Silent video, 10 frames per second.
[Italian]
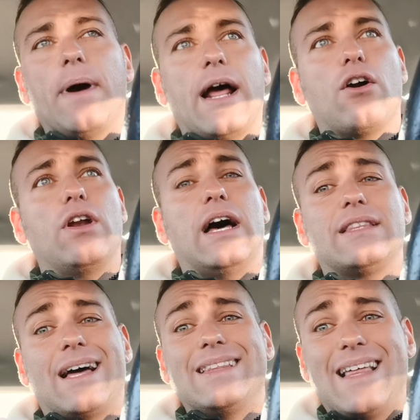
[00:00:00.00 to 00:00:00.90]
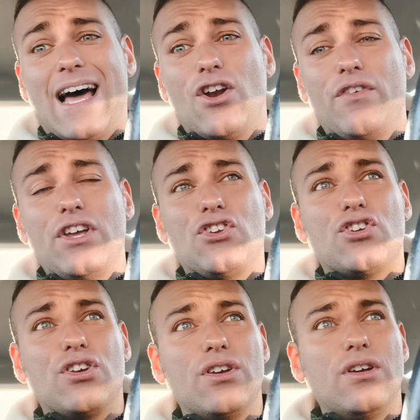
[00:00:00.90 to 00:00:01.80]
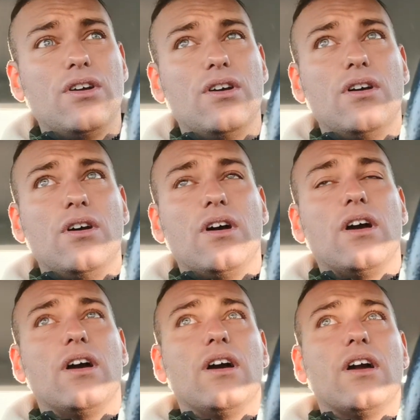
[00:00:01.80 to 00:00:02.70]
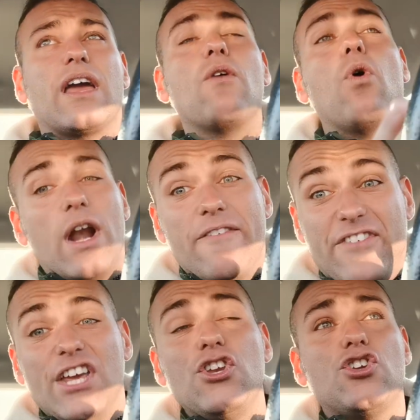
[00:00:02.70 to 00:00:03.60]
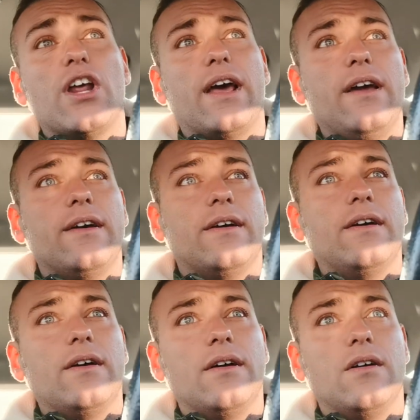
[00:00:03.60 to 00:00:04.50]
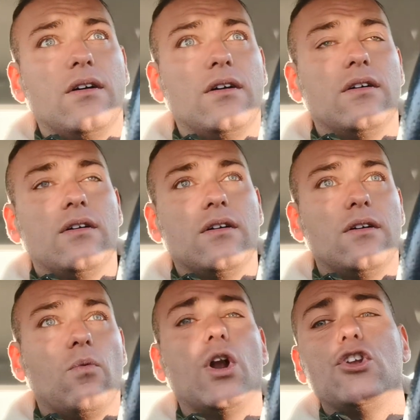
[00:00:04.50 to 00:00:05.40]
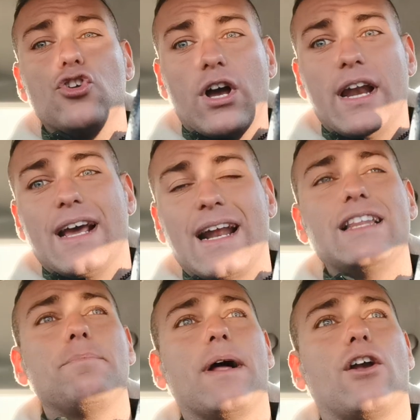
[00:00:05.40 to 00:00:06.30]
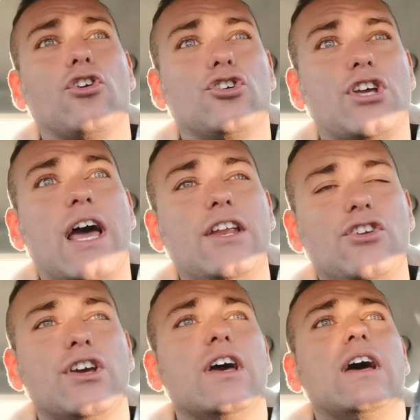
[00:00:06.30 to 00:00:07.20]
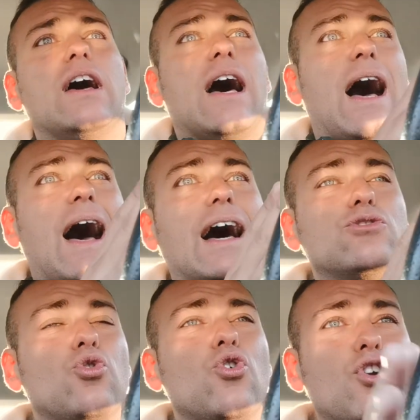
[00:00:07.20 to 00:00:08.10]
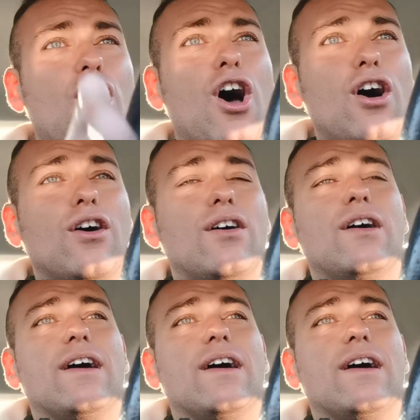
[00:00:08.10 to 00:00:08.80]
paragonate a Andanovic che vuole vincere, vuole giocare grandi palcoscenici, ad uno